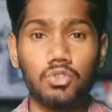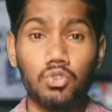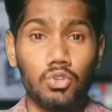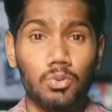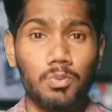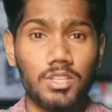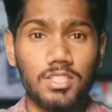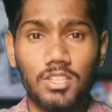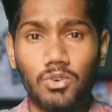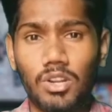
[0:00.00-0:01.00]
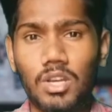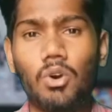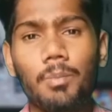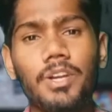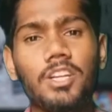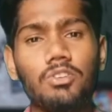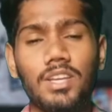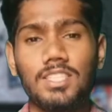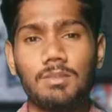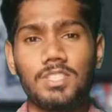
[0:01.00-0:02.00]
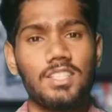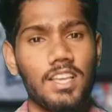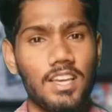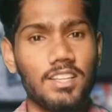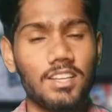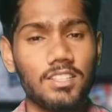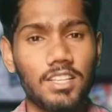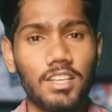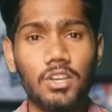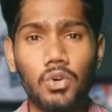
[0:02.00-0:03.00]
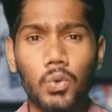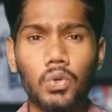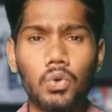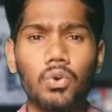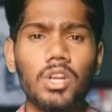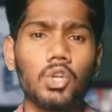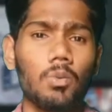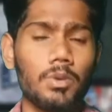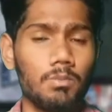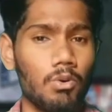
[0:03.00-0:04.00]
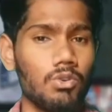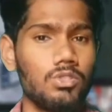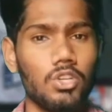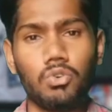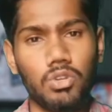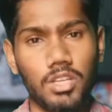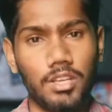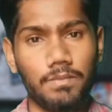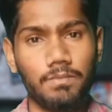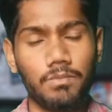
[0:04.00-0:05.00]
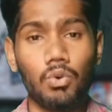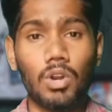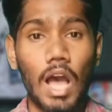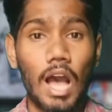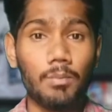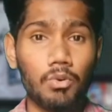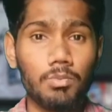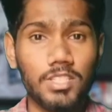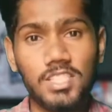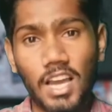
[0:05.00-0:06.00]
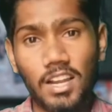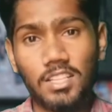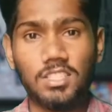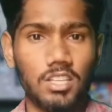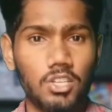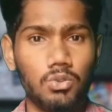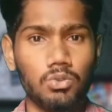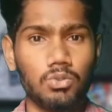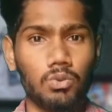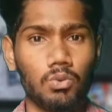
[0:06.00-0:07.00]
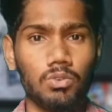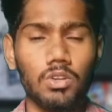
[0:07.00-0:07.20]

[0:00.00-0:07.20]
जो यूपीएससी और एक कॉम्पिटेटिव एग्जाम्स की तैयारी करते हैं उनको ये टॉपिक बहुत जरूरी है और आपको भी जानना चाहिए दोस्तों